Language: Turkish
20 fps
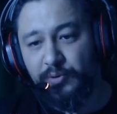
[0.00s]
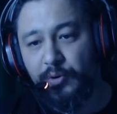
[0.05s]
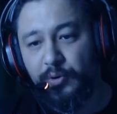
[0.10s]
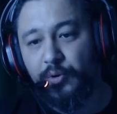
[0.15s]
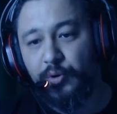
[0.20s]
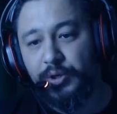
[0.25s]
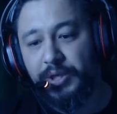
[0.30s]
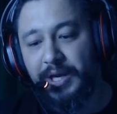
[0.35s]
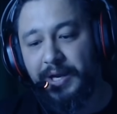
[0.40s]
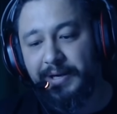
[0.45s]

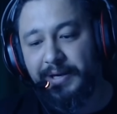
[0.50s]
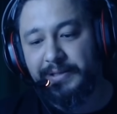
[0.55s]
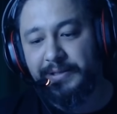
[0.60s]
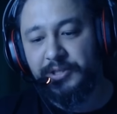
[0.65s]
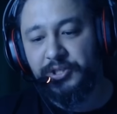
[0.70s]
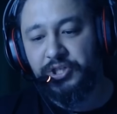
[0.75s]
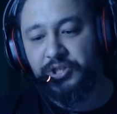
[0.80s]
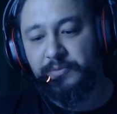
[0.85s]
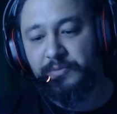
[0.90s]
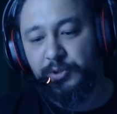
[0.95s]
o
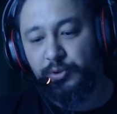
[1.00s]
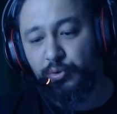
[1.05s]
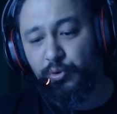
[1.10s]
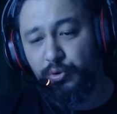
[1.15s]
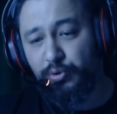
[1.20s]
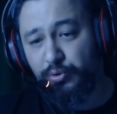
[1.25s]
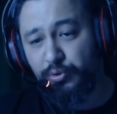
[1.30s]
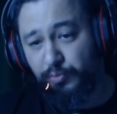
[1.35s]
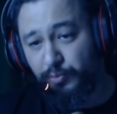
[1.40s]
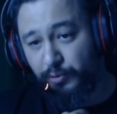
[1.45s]
yaklaşımı
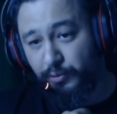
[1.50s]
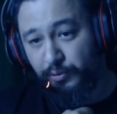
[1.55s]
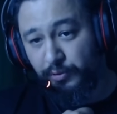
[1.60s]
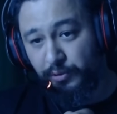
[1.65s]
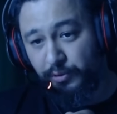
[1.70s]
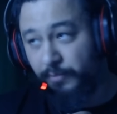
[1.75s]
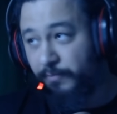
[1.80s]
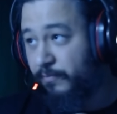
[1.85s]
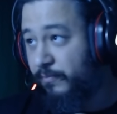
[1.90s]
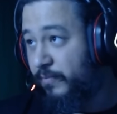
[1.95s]
doğru
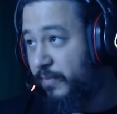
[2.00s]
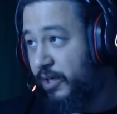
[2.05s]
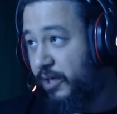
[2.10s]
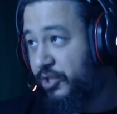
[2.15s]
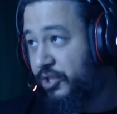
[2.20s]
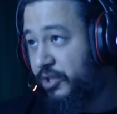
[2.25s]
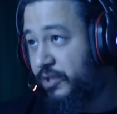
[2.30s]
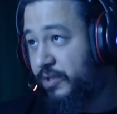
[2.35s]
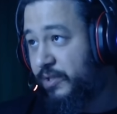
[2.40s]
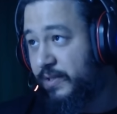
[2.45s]
buluyorum
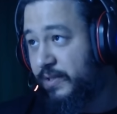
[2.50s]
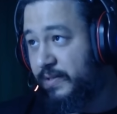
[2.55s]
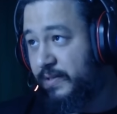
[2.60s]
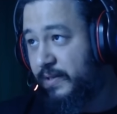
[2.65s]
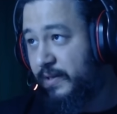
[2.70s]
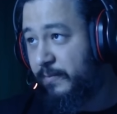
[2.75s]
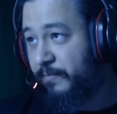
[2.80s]
açıkçası.